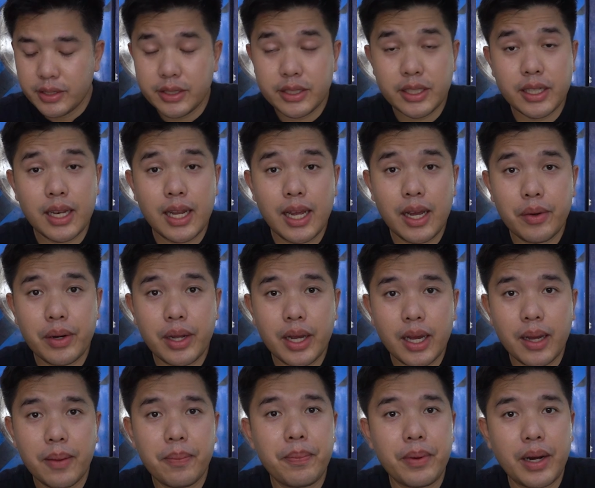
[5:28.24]
จริงๆแล้วนะค
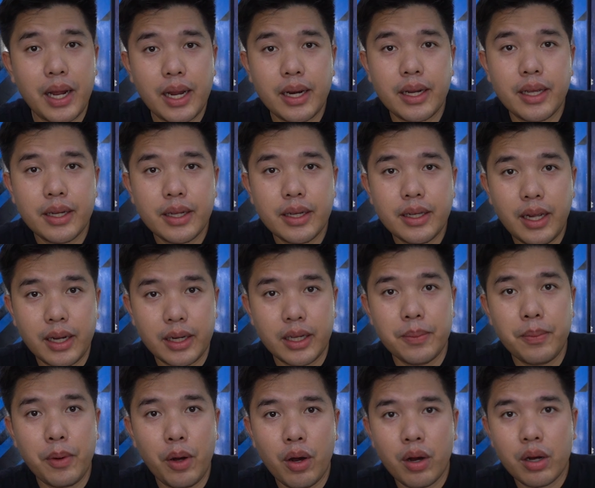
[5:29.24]
รับร้านนี้เนี่ยอย่าง
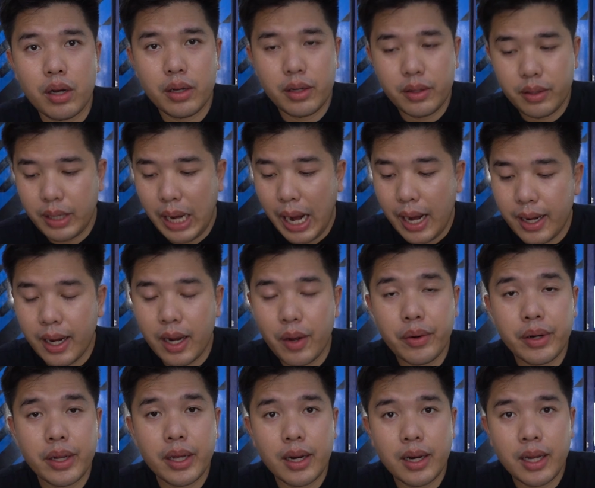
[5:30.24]
ที่บอกร้านเขา
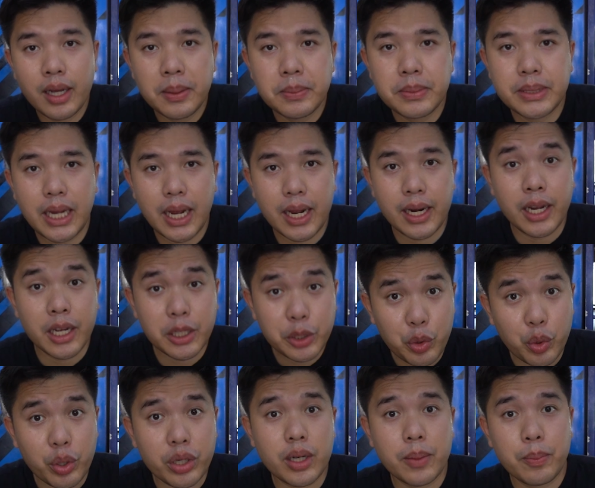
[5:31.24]
เนี่ยเริ่มจากเนื้อ
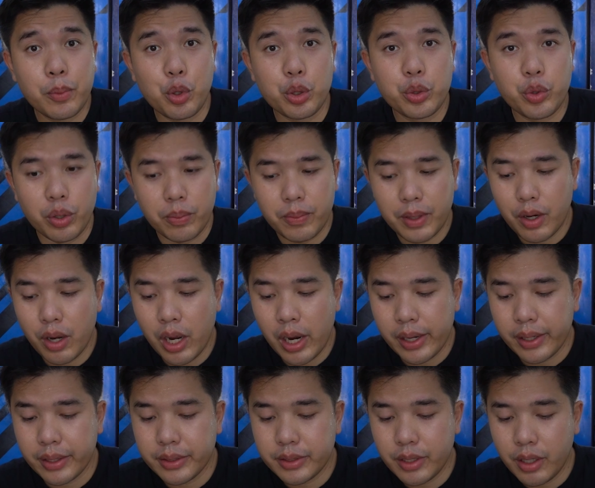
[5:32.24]
ตุ๋นกับหมูตุ๋นมาก่อน
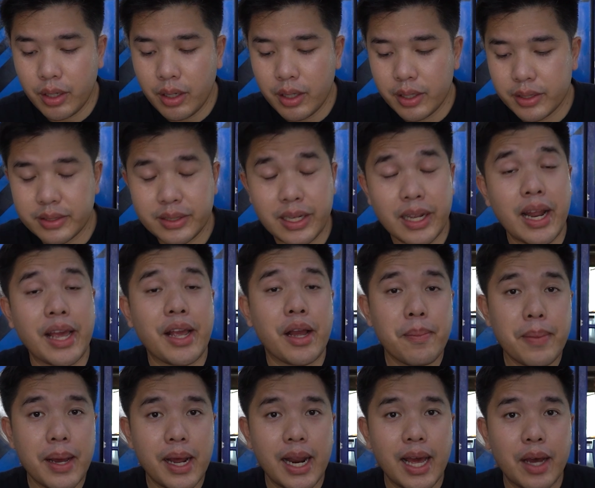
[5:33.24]
ก็ไหนๆก็
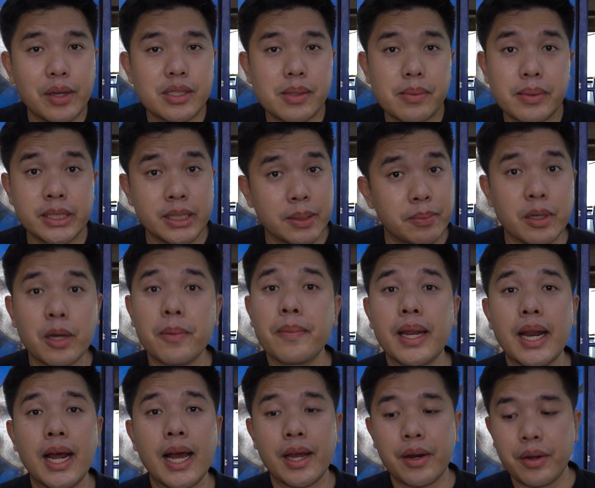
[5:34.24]
มาแล้วจะไม่ชิมก็
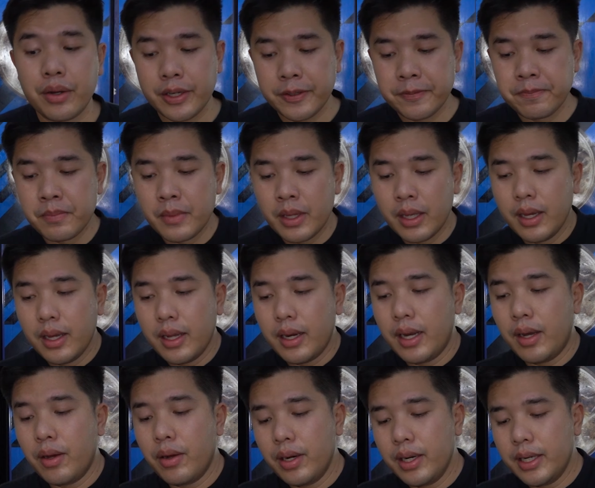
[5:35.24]
ไม่ได้เนาะ
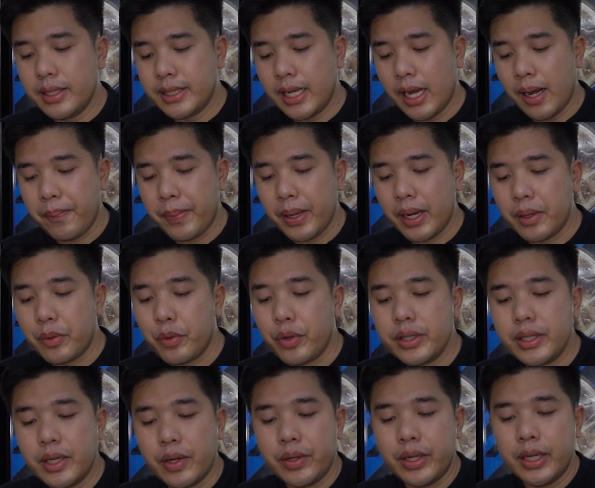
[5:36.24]
เราก็เลยสั่งเป็นก๋วยเตี๋ยว